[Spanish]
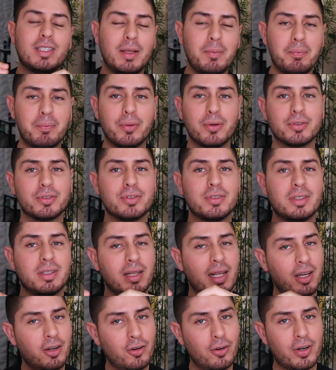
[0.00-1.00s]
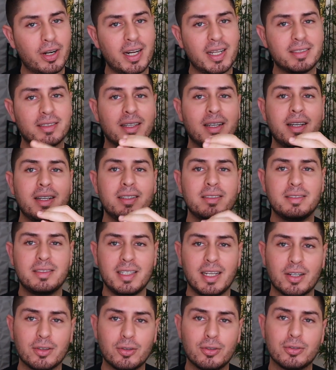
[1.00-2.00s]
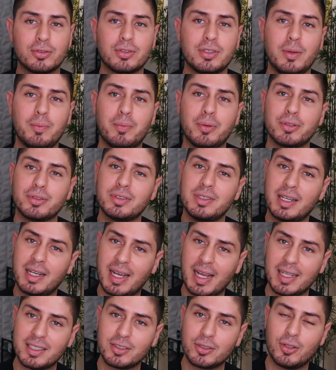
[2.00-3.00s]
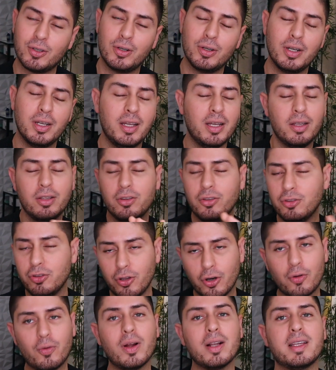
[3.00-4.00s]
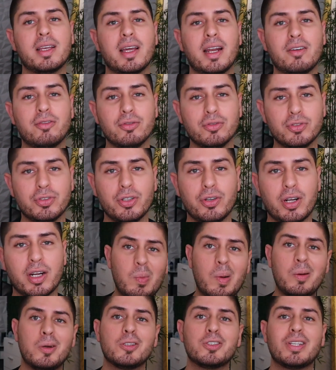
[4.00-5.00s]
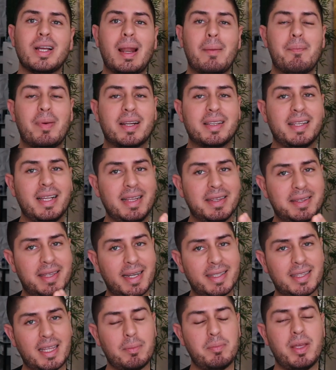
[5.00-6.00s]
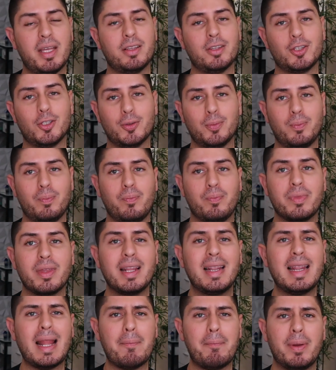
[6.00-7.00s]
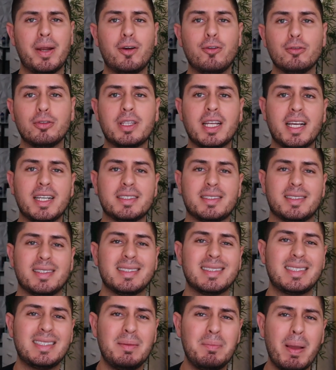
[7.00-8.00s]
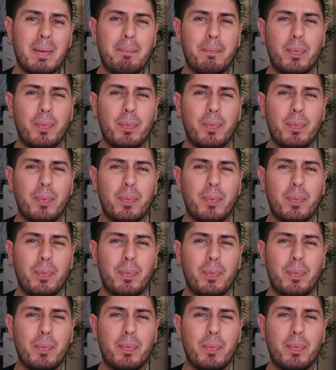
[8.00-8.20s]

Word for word: tipos de gorras, ciertos tipos de casco, no cualquiera funciona. Vámonos a la parte del tratamiento. La pregunta es, si me